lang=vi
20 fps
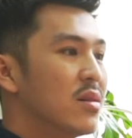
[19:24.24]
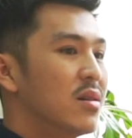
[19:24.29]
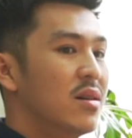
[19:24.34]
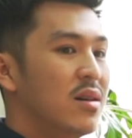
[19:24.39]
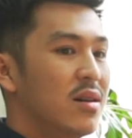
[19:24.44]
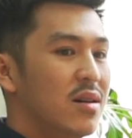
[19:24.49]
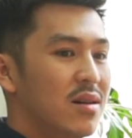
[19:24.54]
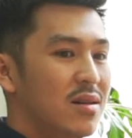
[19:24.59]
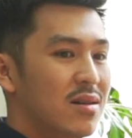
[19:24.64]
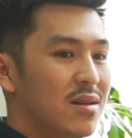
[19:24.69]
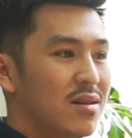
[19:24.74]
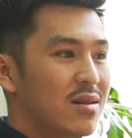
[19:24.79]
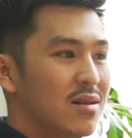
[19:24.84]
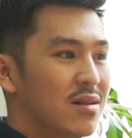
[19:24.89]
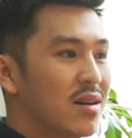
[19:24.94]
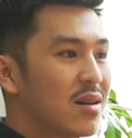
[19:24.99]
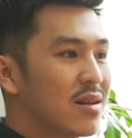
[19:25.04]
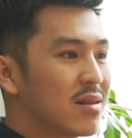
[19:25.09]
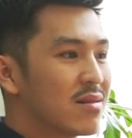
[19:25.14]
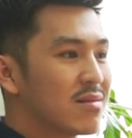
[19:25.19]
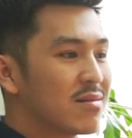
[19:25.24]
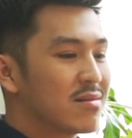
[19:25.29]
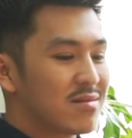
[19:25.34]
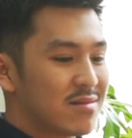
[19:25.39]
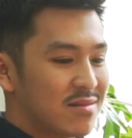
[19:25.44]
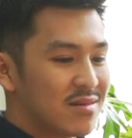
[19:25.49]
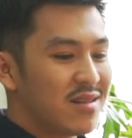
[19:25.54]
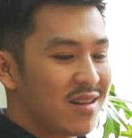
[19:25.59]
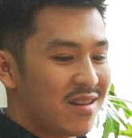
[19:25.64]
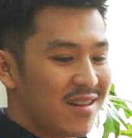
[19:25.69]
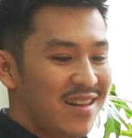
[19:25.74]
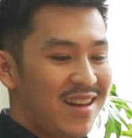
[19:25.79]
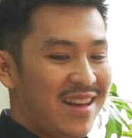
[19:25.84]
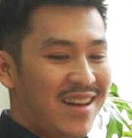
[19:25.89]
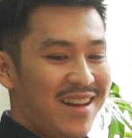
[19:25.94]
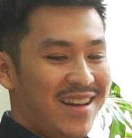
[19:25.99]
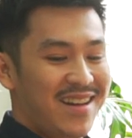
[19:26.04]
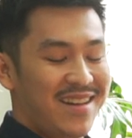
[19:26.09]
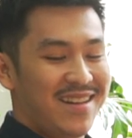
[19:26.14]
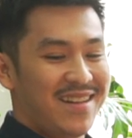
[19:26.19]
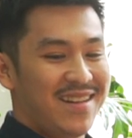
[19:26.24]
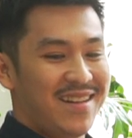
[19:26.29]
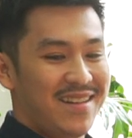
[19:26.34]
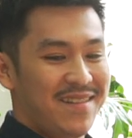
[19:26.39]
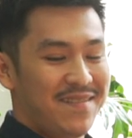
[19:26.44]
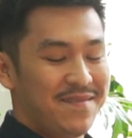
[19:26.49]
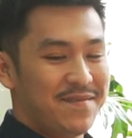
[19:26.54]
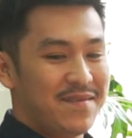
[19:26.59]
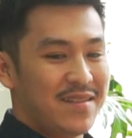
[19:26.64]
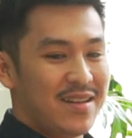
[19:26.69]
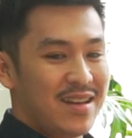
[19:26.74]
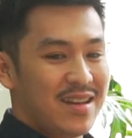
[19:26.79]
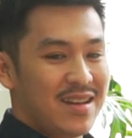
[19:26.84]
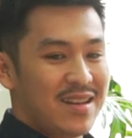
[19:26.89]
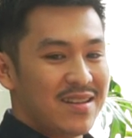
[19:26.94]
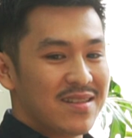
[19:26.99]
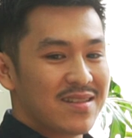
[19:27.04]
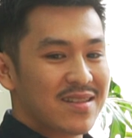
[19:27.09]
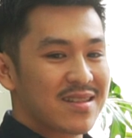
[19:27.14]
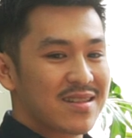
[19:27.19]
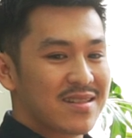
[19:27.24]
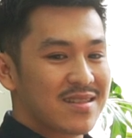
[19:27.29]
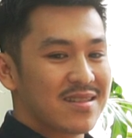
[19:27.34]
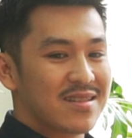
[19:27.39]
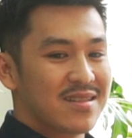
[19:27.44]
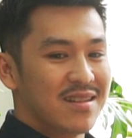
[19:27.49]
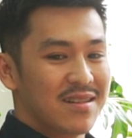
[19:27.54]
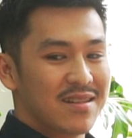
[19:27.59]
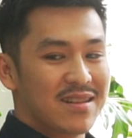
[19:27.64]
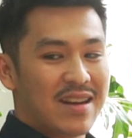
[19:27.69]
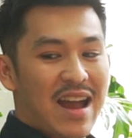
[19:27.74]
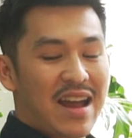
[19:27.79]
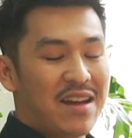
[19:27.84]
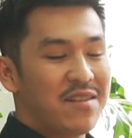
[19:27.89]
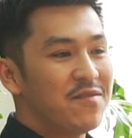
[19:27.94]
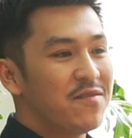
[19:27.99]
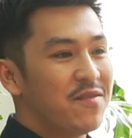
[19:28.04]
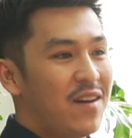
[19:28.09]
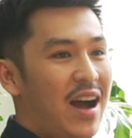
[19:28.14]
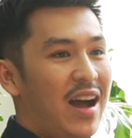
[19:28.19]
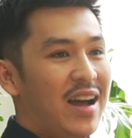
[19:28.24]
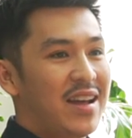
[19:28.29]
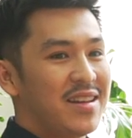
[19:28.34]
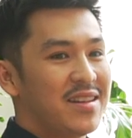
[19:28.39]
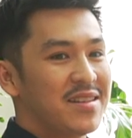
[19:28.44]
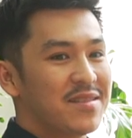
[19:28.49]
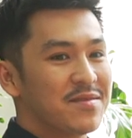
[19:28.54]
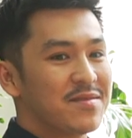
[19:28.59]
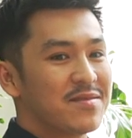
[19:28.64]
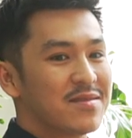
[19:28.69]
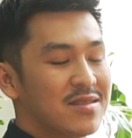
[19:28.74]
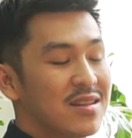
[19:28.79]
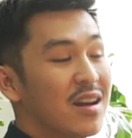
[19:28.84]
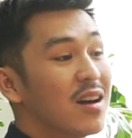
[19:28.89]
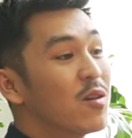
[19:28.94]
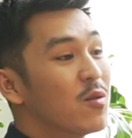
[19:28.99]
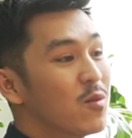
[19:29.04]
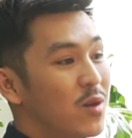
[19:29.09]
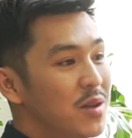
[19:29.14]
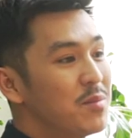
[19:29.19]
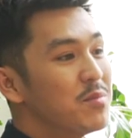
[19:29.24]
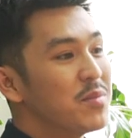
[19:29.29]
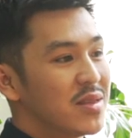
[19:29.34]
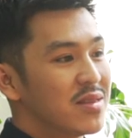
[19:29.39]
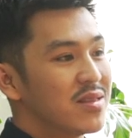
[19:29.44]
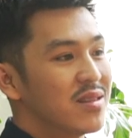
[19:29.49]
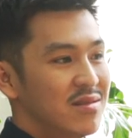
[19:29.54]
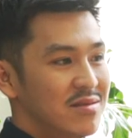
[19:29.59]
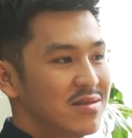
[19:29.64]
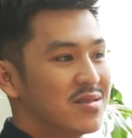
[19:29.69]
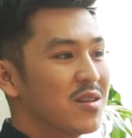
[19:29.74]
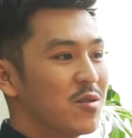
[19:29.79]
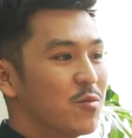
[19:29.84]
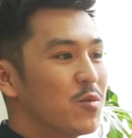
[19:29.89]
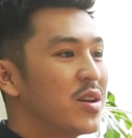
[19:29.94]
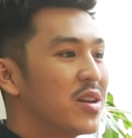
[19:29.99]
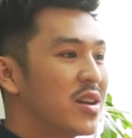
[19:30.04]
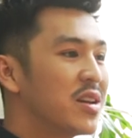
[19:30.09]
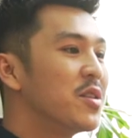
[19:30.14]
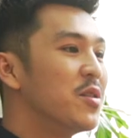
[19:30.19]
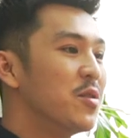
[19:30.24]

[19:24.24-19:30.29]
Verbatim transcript: uh, rất rất là cần đáng phải trân quý mình tự ừ. trân quý cái